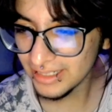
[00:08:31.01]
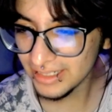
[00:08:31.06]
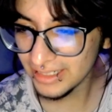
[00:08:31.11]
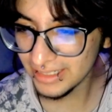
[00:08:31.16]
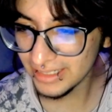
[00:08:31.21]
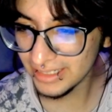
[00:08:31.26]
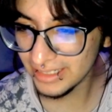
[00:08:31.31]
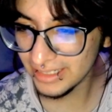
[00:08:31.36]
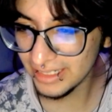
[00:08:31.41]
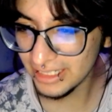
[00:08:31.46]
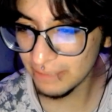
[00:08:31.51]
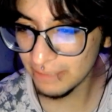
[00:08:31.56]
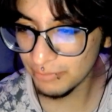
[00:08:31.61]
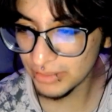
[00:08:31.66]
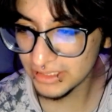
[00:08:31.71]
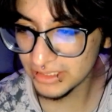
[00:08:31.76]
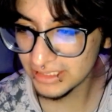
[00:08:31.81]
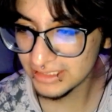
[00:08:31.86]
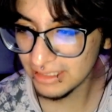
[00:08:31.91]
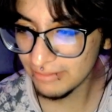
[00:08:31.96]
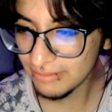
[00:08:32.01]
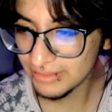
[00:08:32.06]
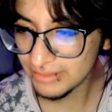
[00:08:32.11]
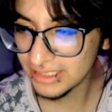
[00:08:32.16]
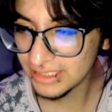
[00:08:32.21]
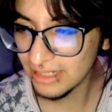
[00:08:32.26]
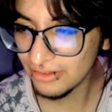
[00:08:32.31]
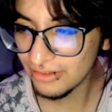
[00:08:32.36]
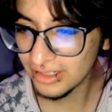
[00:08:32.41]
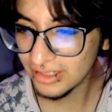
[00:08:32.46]
Eh, y pues está
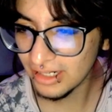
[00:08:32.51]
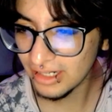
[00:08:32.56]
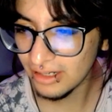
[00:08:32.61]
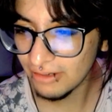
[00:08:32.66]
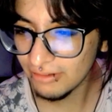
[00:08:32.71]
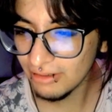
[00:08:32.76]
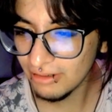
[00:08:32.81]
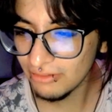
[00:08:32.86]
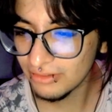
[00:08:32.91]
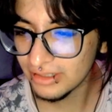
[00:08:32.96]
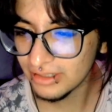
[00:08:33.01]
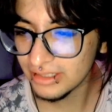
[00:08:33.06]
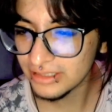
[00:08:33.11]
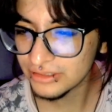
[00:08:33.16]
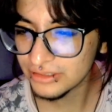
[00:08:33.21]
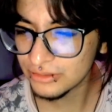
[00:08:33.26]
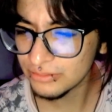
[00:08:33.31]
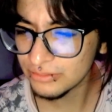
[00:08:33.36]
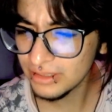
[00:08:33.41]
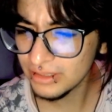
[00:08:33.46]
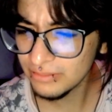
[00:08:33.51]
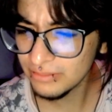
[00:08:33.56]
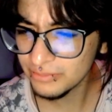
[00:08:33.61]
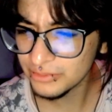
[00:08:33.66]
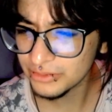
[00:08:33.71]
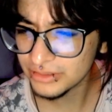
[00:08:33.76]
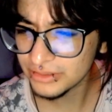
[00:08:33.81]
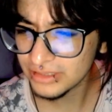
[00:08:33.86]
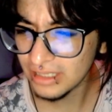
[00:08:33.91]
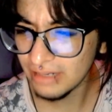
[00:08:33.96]
más claro que el agua lo que
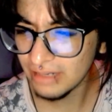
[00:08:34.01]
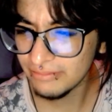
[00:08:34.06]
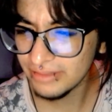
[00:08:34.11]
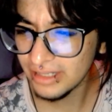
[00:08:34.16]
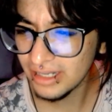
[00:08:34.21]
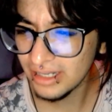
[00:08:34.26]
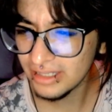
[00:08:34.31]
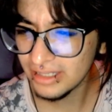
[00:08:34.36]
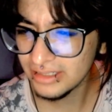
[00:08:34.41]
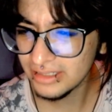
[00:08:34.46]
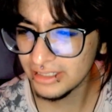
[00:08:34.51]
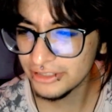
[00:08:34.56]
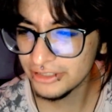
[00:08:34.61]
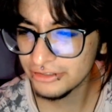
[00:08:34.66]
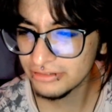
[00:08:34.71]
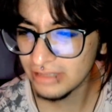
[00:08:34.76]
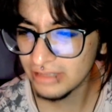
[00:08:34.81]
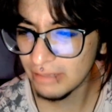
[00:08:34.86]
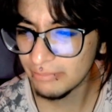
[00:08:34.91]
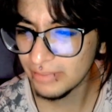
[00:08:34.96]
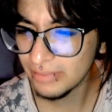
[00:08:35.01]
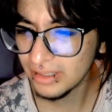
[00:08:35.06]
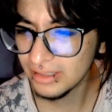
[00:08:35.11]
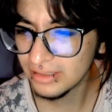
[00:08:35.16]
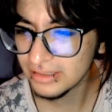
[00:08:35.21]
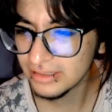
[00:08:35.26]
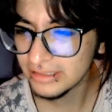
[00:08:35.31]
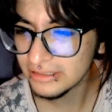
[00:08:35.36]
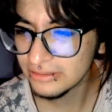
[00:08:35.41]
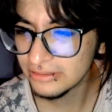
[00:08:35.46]
descubrimos. Habían hecho un
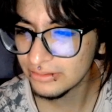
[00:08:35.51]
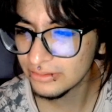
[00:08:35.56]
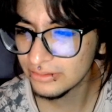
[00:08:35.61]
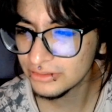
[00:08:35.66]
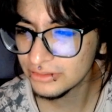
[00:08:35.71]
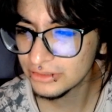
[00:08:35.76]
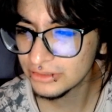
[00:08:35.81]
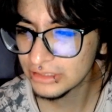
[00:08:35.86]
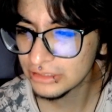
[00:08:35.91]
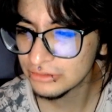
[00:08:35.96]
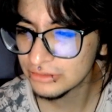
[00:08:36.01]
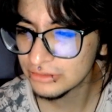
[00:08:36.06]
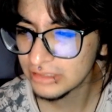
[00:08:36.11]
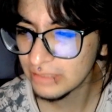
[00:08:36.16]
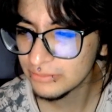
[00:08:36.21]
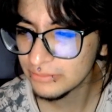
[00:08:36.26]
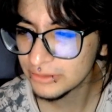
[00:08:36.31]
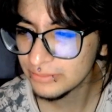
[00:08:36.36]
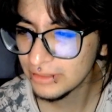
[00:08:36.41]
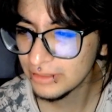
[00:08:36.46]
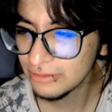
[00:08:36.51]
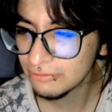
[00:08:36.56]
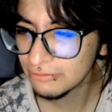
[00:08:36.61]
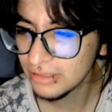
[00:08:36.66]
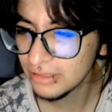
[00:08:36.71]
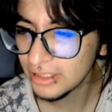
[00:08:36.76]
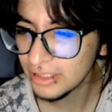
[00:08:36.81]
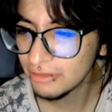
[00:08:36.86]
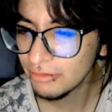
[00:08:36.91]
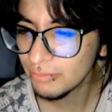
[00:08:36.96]
amarre, todos nos asustamos bien
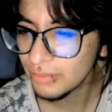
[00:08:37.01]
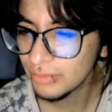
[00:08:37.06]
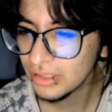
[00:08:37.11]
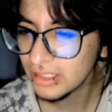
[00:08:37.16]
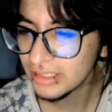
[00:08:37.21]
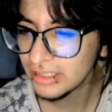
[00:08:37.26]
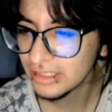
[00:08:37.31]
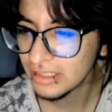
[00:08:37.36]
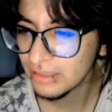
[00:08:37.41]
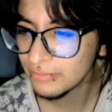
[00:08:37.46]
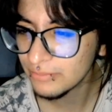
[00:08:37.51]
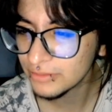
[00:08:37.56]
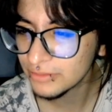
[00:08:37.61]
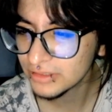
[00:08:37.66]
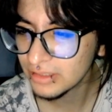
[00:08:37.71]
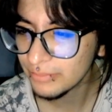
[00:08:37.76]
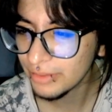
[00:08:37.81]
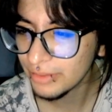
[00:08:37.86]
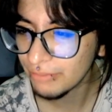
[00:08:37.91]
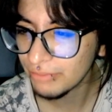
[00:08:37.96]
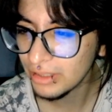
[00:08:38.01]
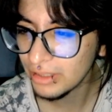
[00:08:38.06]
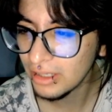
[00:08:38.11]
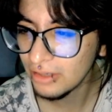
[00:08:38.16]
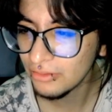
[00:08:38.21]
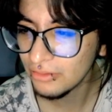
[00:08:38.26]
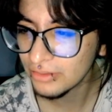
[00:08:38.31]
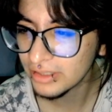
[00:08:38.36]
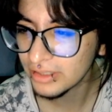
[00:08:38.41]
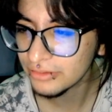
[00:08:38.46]
culero y pues le dijimos a mi
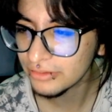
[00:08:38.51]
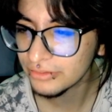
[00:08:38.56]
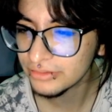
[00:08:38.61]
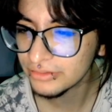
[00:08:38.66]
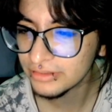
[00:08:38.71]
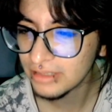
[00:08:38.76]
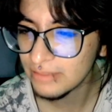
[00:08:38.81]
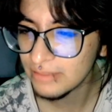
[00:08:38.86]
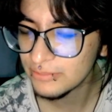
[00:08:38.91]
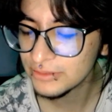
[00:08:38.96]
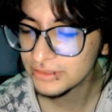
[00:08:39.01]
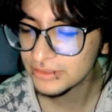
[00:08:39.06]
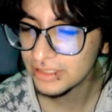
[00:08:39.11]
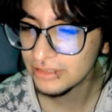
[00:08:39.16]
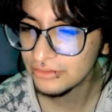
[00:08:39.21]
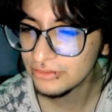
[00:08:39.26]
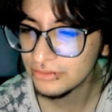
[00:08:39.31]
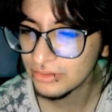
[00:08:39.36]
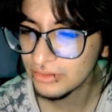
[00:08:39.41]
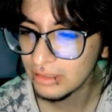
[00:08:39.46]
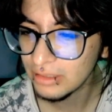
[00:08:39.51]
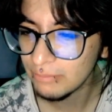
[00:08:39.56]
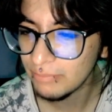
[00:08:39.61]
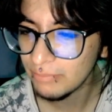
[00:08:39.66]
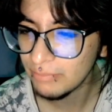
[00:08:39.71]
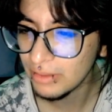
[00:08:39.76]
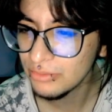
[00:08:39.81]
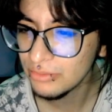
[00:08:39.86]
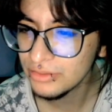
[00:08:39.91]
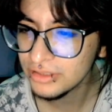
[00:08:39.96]
abuela lo que encontramos dentro del
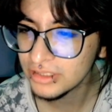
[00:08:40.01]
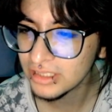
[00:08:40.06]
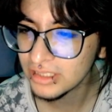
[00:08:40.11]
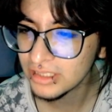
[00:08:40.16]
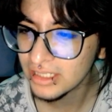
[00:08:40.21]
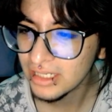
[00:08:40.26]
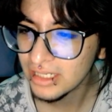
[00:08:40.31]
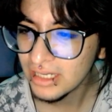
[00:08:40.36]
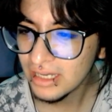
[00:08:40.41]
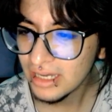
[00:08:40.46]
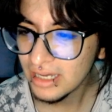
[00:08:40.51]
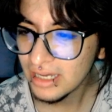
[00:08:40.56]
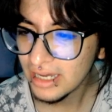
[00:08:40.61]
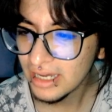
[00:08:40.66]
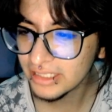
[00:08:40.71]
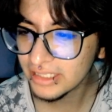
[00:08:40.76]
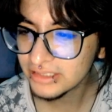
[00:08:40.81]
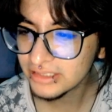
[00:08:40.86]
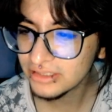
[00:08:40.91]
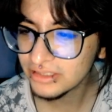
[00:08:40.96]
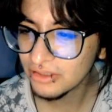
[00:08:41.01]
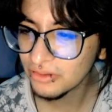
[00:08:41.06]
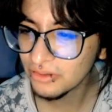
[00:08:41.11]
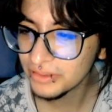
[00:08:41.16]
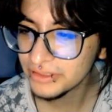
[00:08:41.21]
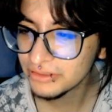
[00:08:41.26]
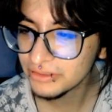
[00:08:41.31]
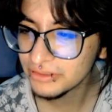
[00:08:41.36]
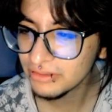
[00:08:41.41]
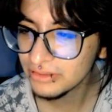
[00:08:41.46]
peluche. Ella se
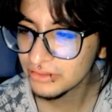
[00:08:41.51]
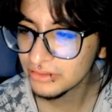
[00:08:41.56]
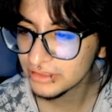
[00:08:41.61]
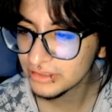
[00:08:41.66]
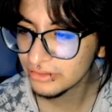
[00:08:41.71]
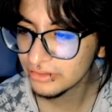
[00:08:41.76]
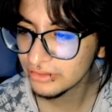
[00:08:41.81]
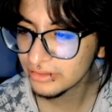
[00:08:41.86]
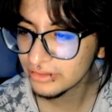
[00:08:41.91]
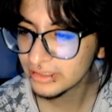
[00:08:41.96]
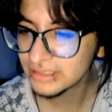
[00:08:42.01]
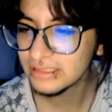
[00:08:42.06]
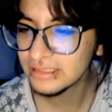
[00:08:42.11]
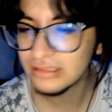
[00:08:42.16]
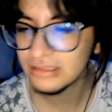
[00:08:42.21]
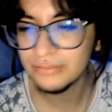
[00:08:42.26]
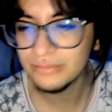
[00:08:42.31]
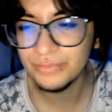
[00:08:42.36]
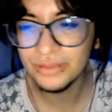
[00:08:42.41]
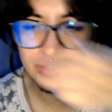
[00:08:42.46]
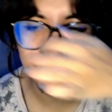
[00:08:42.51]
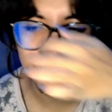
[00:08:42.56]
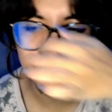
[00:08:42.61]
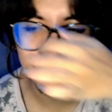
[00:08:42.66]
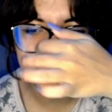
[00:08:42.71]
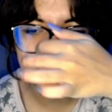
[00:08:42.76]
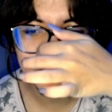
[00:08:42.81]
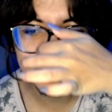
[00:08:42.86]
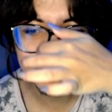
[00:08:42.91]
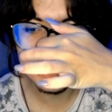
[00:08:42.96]
horrorizó y nos dijo que ese tipo de
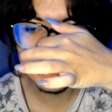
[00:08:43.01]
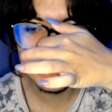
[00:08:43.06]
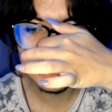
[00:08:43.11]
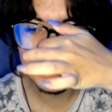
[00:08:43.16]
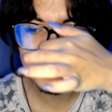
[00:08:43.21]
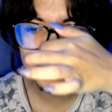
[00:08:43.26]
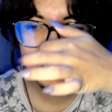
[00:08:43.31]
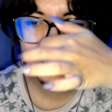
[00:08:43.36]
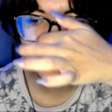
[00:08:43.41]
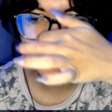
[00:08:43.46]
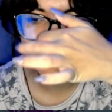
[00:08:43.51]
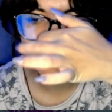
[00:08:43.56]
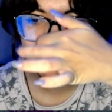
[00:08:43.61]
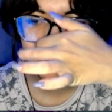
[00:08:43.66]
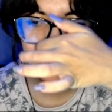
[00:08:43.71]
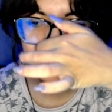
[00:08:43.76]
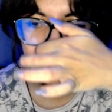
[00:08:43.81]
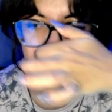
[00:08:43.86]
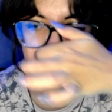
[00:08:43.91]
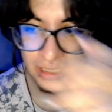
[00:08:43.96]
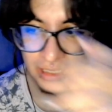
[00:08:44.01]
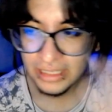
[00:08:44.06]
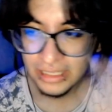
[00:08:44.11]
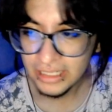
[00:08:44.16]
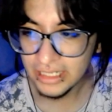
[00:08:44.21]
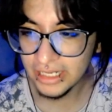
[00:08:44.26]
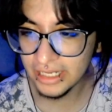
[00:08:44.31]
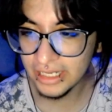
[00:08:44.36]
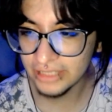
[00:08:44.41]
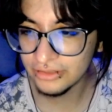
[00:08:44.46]
cosas se tienen que quemar
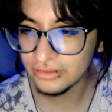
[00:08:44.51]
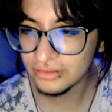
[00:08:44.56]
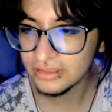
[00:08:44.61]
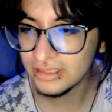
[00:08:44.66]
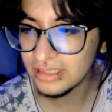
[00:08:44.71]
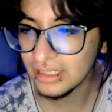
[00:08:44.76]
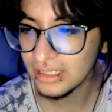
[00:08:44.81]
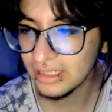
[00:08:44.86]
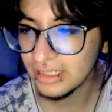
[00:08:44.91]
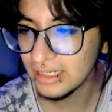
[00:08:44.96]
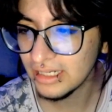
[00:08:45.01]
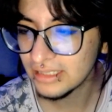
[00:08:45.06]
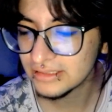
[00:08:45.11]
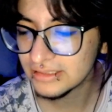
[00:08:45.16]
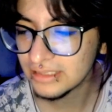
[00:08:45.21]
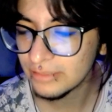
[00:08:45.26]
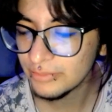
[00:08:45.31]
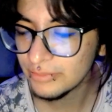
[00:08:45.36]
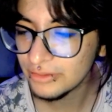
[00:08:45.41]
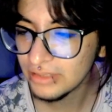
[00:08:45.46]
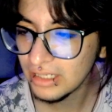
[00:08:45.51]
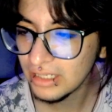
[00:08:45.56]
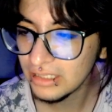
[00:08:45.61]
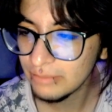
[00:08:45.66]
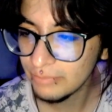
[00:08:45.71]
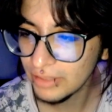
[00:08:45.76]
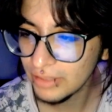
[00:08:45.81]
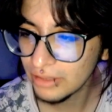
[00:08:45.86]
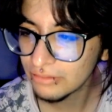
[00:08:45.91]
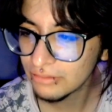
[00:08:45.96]
y que yo tenía que ir a hacerme una
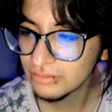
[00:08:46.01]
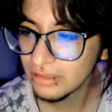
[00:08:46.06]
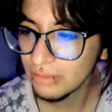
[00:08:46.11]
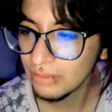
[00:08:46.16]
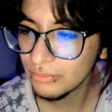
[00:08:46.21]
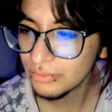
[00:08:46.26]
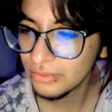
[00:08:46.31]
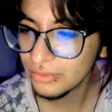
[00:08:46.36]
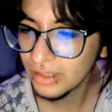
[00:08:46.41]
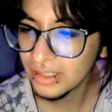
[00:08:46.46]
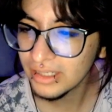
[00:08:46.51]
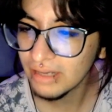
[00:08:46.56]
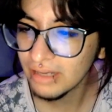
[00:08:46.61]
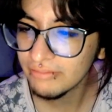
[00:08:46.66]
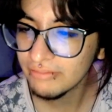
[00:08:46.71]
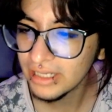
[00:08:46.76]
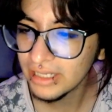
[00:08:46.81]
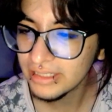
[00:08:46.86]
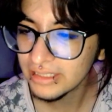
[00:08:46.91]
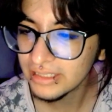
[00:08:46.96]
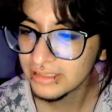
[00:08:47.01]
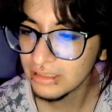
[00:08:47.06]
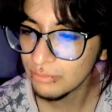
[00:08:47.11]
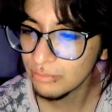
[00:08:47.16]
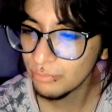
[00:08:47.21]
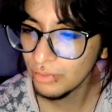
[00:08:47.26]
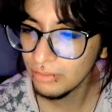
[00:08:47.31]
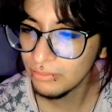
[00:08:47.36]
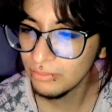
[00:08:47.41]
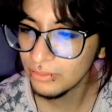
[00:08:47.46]
limpia con una bruja que había ahí en el
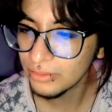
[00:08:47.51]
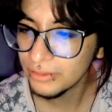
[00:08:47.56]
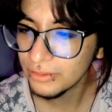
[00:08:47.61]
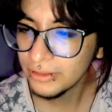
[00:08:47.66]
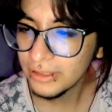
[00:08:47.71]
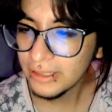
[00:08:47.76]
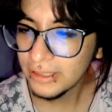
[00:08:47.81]
pueblo.